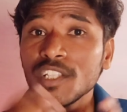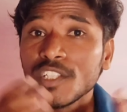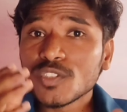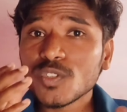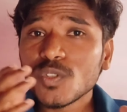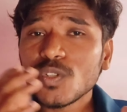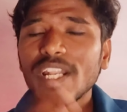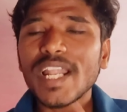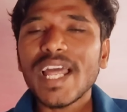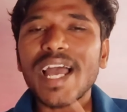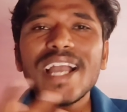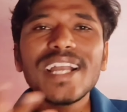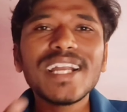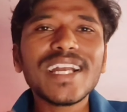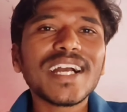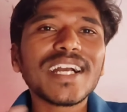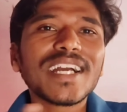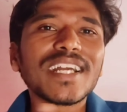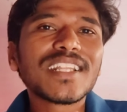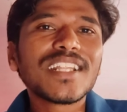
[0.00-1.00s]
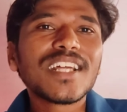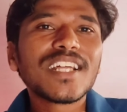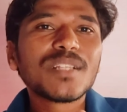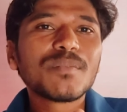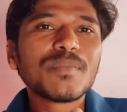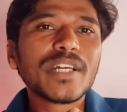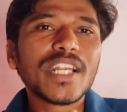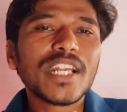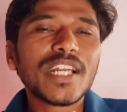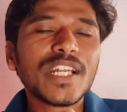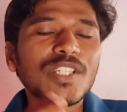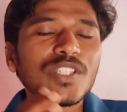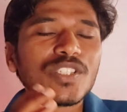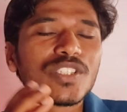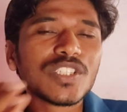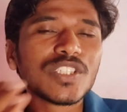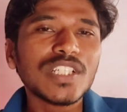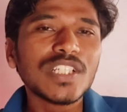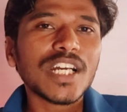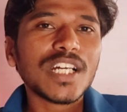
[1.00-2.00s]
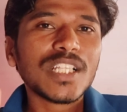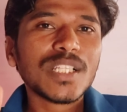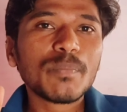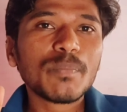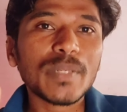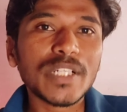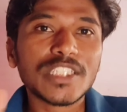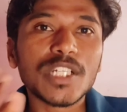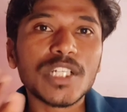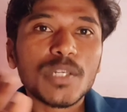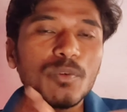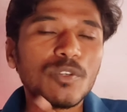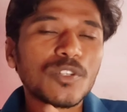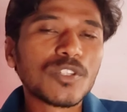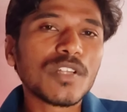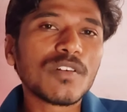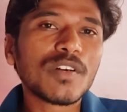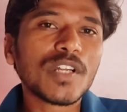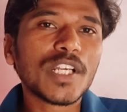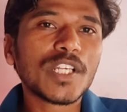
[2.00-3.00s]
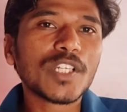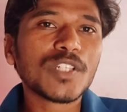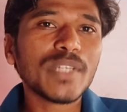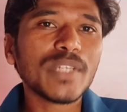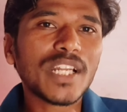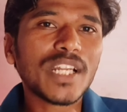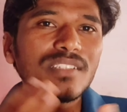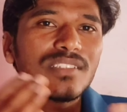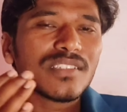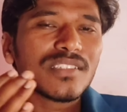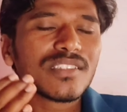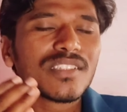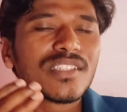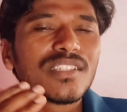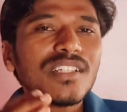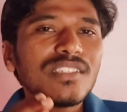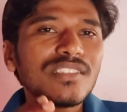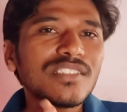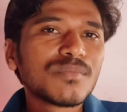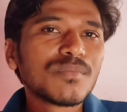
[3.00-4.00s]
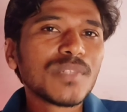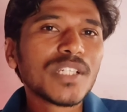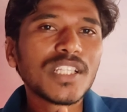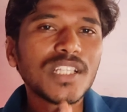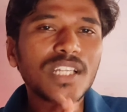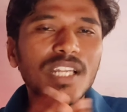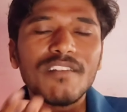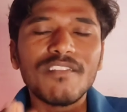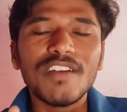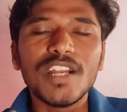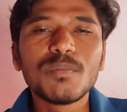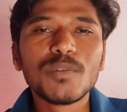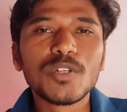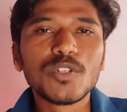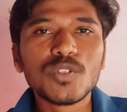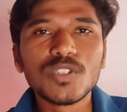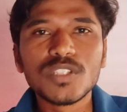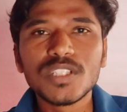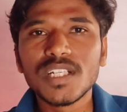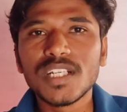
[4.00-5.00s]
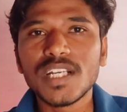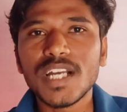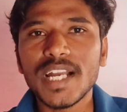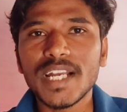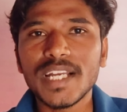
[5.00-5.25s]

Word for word: ஸோ லேக் ஆகிறது அந்த மாதிரியான இஷ்யூ இருக்காது பிக்சர் பொறுத்த வரைக்கும் ஏன்னா சிக்ஸ்டி கேர்ட்ஸுமே இதில் அவைலபிள் கொடுத்துருக்காங்க